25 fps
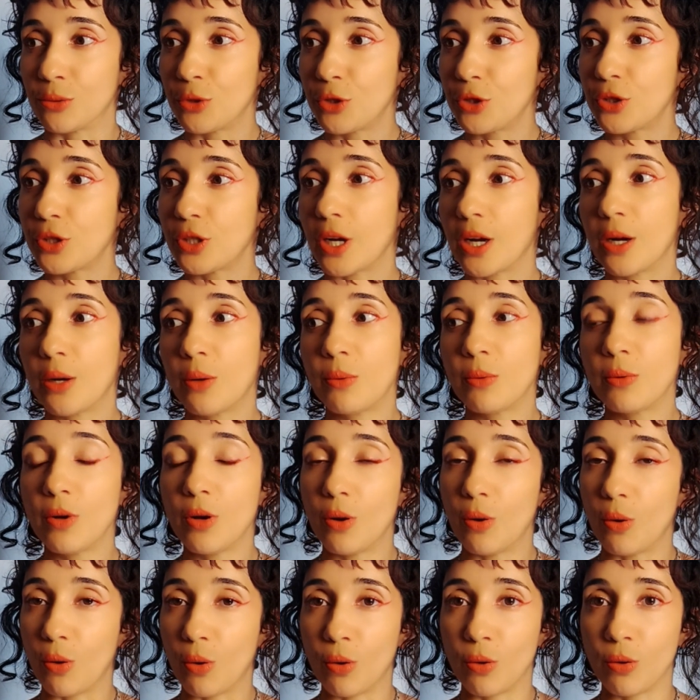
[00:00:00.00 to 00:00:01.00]
no chão
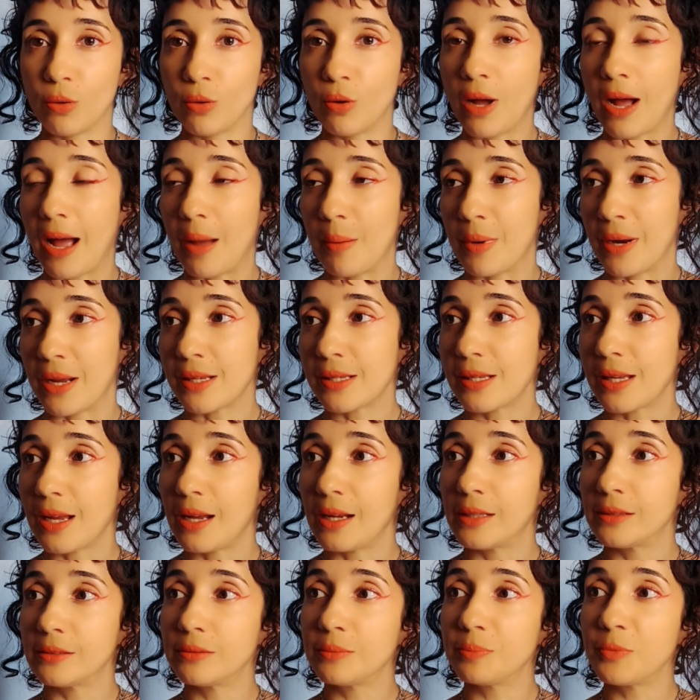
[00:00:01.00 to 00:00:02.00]
ou
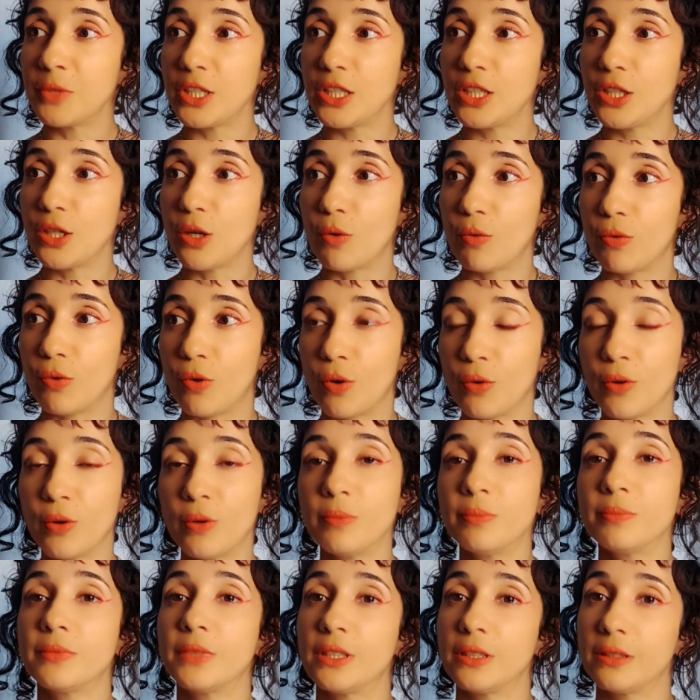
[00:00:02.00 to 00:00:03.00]
abraçado, e eu vou